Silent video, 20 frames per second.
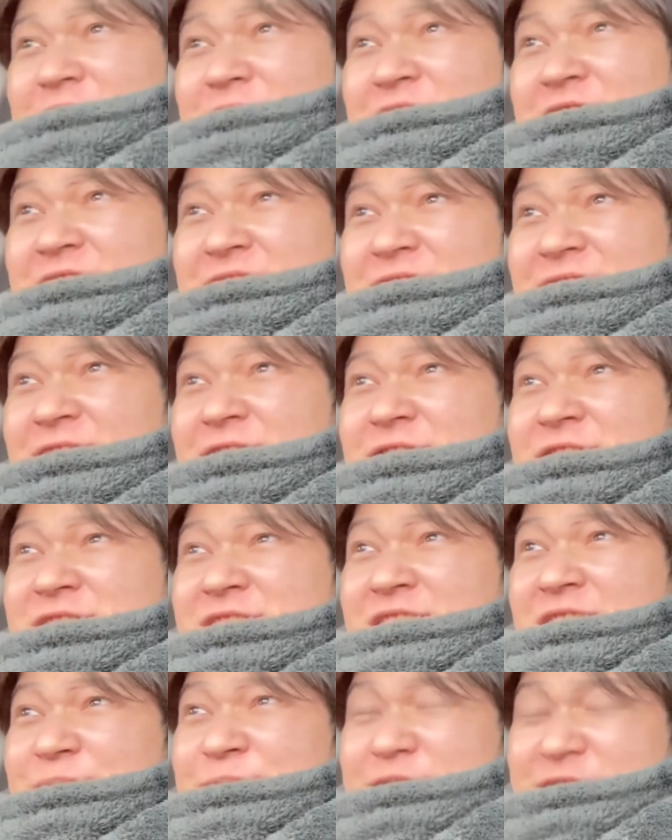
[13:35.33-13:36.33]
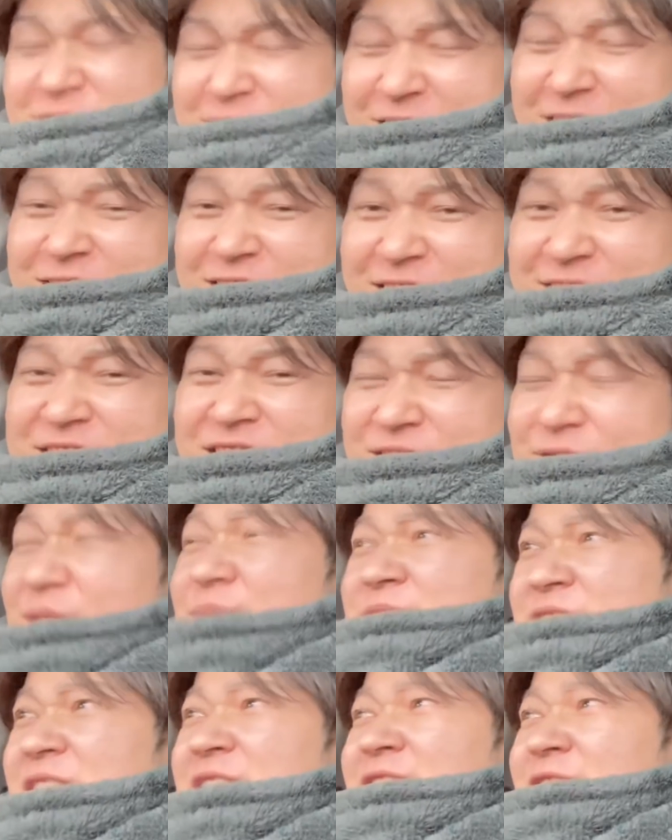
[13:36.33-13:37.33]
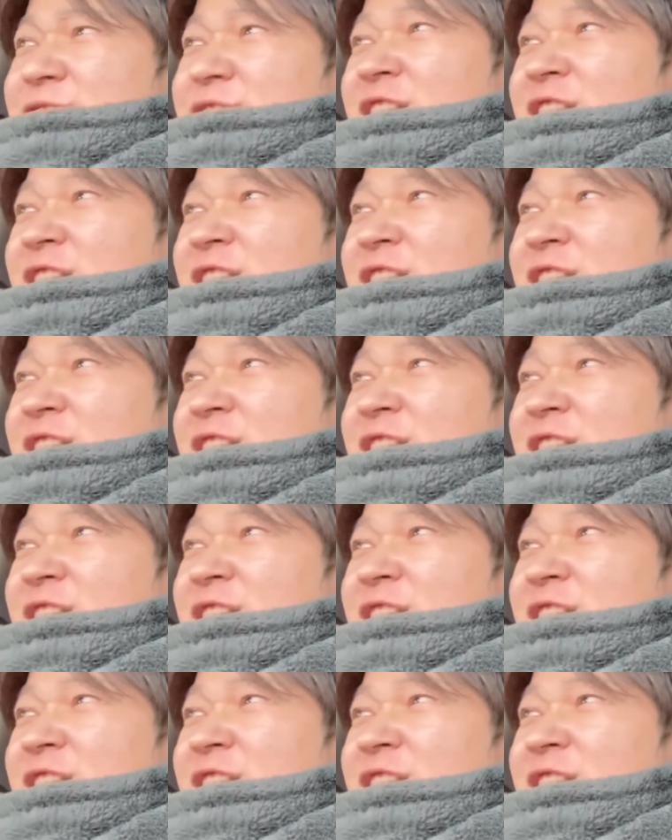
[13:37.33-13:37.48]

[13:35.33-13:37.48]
連絡来たらめっちゃありがたいわみたいな。